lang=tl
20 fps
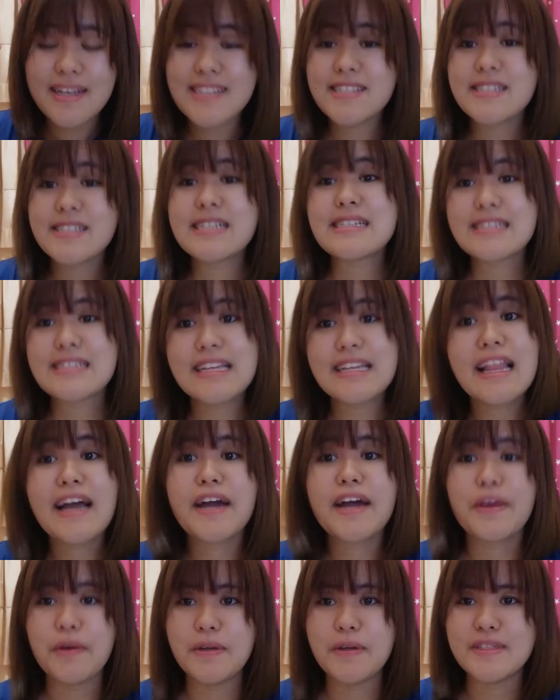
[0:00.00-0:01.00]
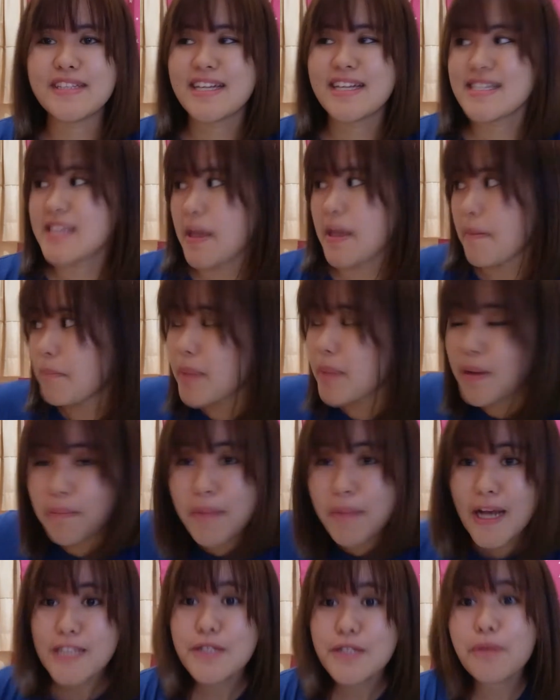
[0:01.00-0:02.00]
strict sila ngayon kasi
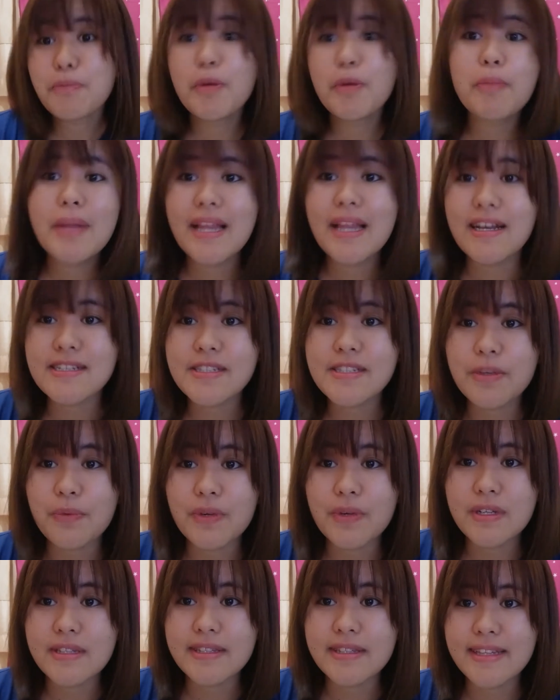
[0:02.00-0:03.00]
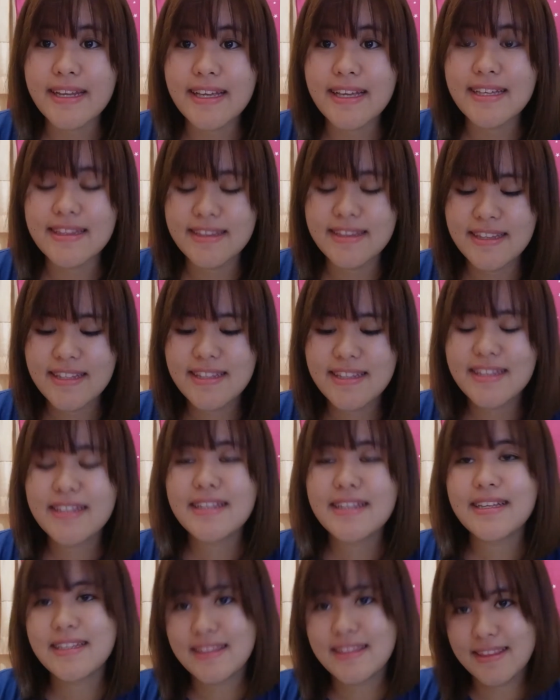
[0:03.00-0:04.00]
pagpasok mo pa lang sa World Trade,
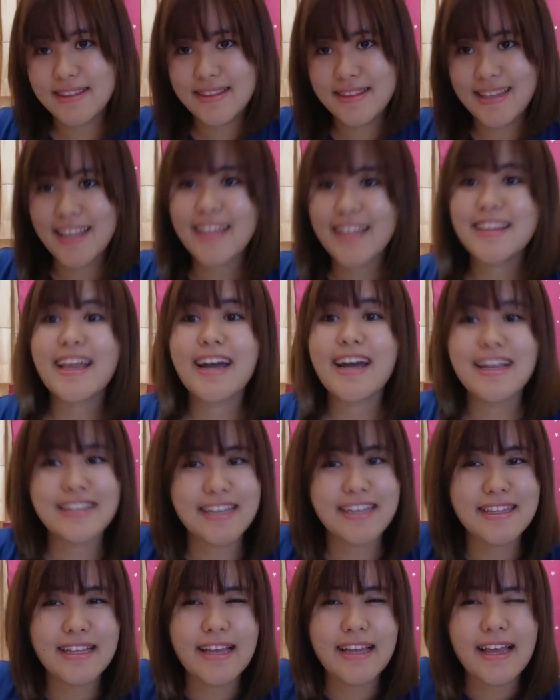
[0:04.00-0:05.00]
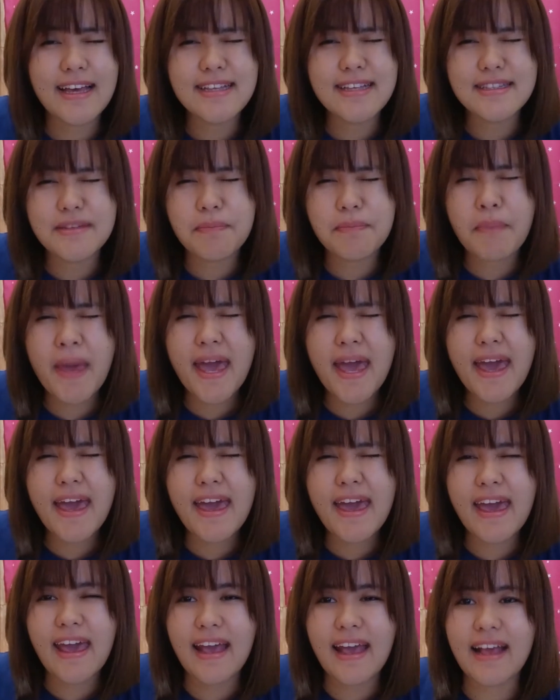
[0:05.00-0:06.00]
tatahan ka nila and
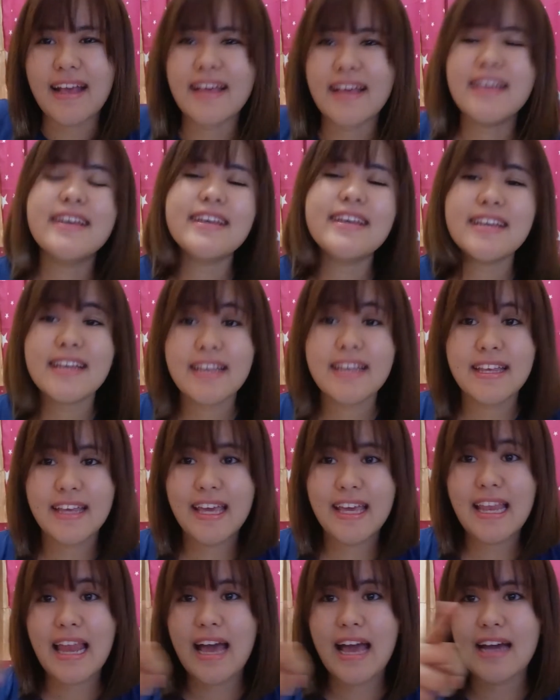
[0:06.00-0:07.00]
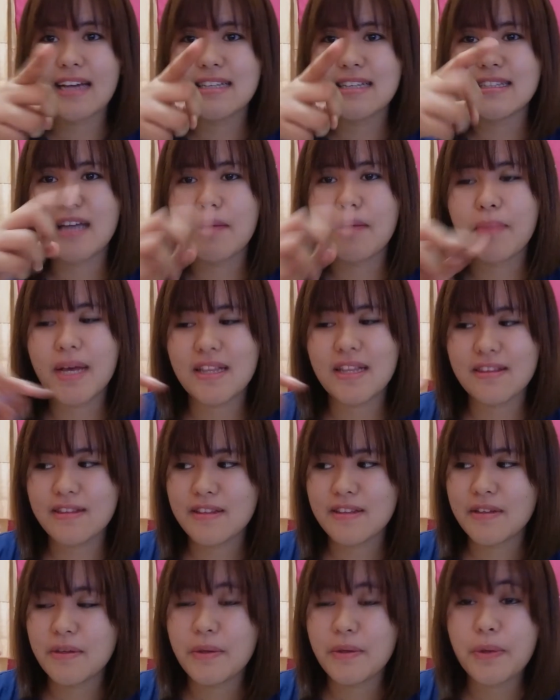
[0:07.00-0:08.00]
bang! Kailangan dapat
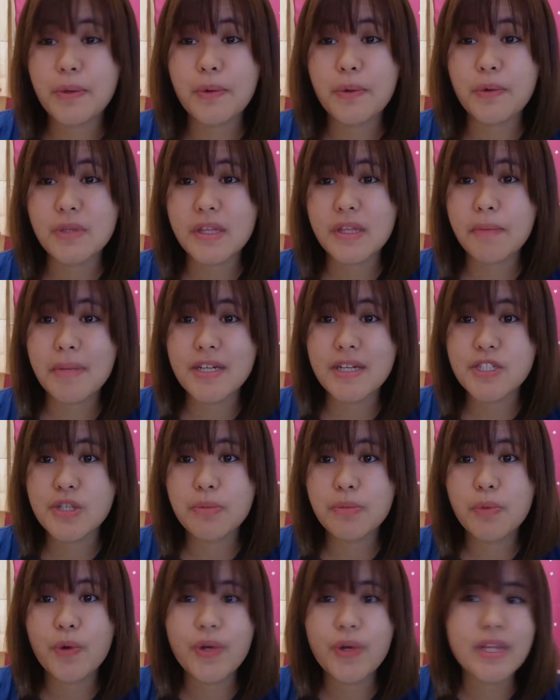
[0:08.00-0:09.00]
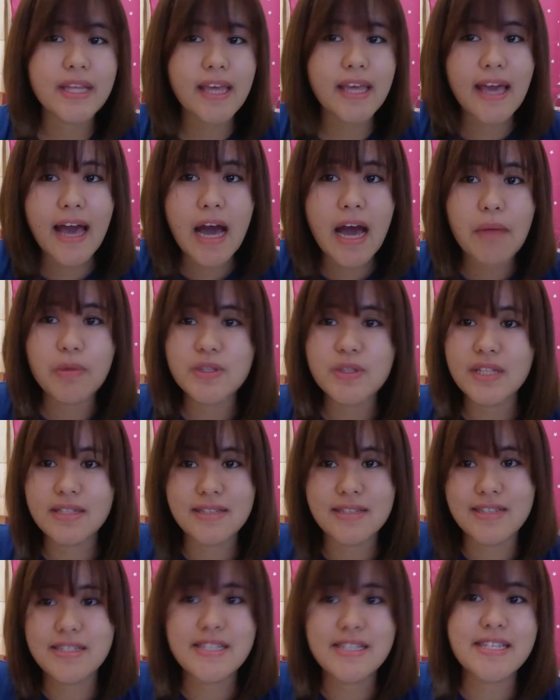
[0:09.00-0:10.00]
yung departure mo hindi aabot
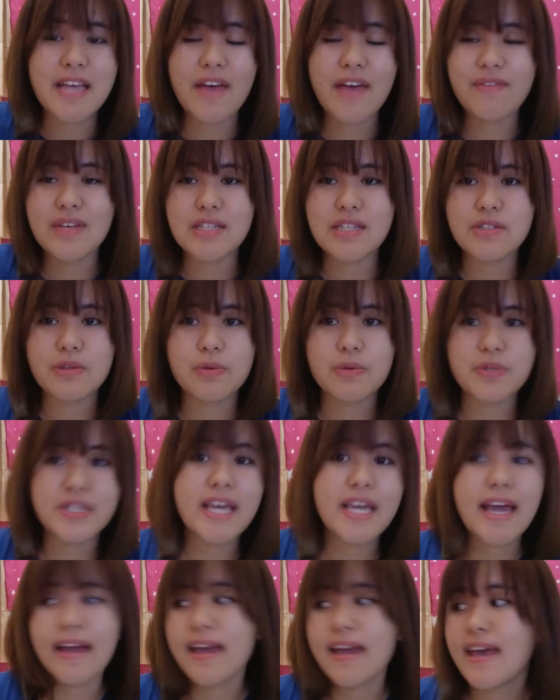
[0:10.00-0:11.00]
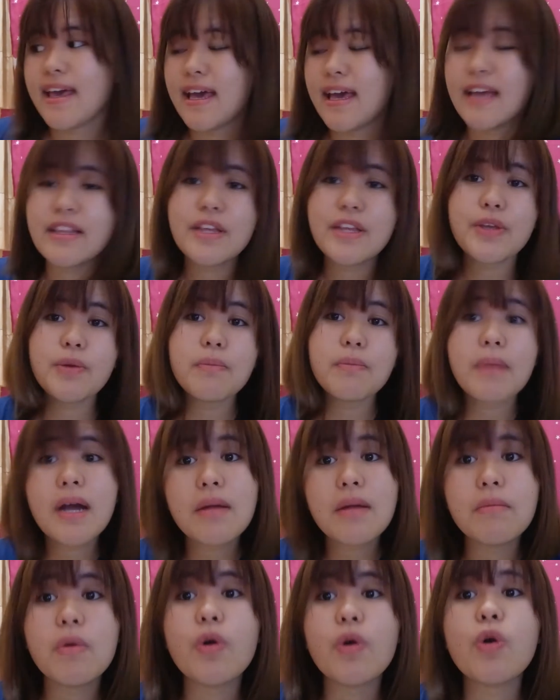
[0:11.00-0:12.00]
ng 37. So, check. And then yung
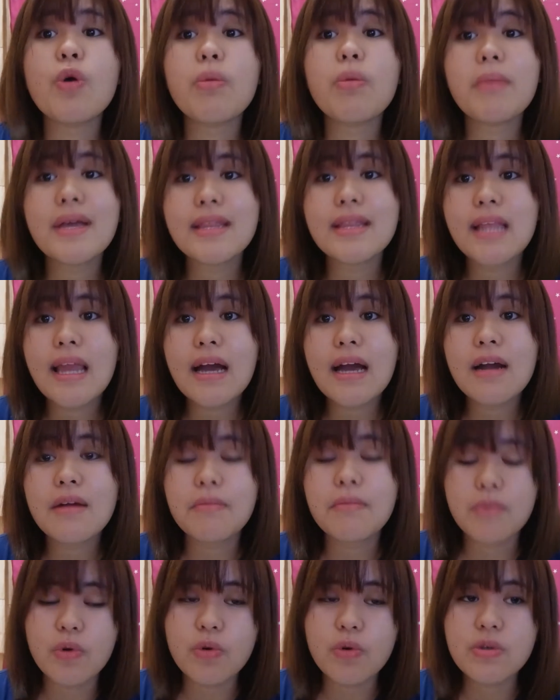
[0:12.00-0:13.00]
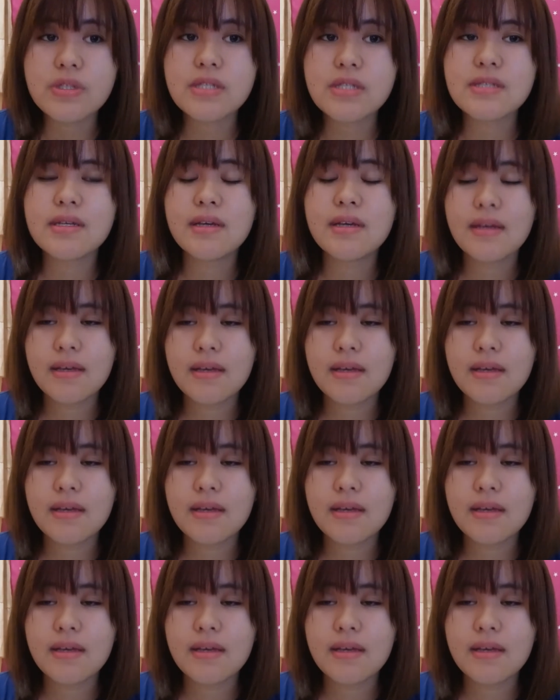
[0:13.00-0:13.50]
bag mo, kung may dala kang books,